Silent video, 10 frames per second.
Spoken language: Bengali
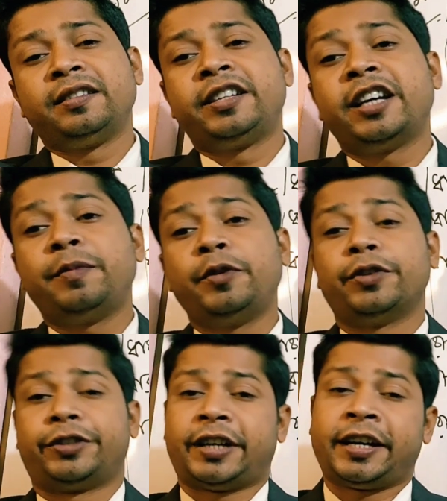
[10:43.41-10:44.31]
ডিয়ার
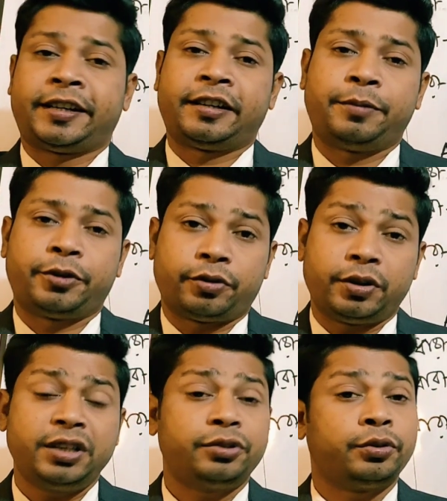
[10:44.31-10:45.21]
ভিউয়ার্স আরেকটি
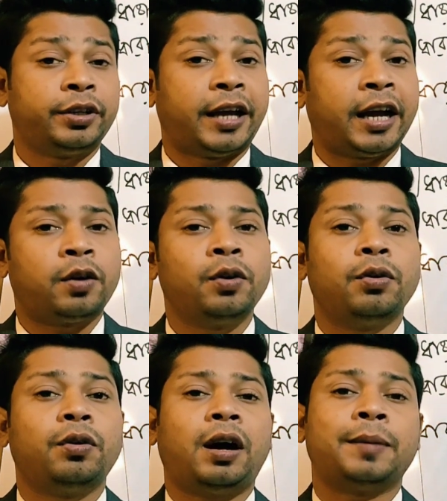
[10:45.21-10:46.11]
বিষয় যদি
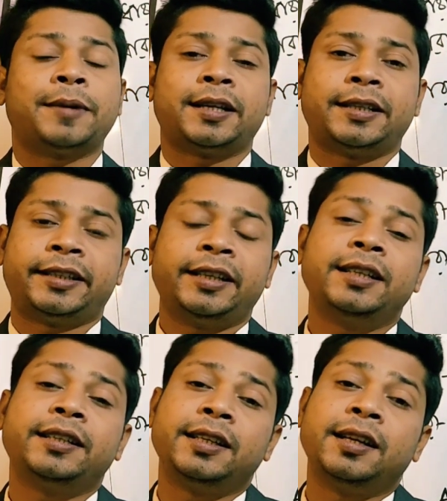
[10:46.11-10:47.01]
এখনও আমার এই
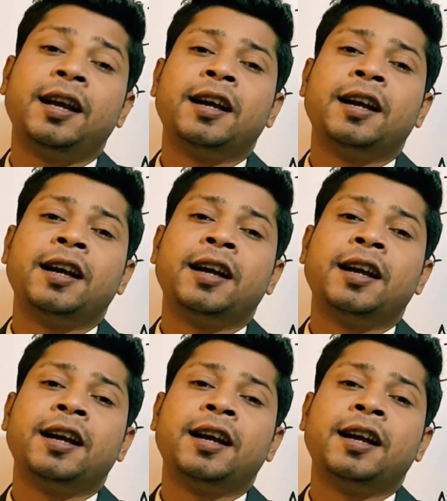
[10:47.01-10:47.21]
চ্যানেলটি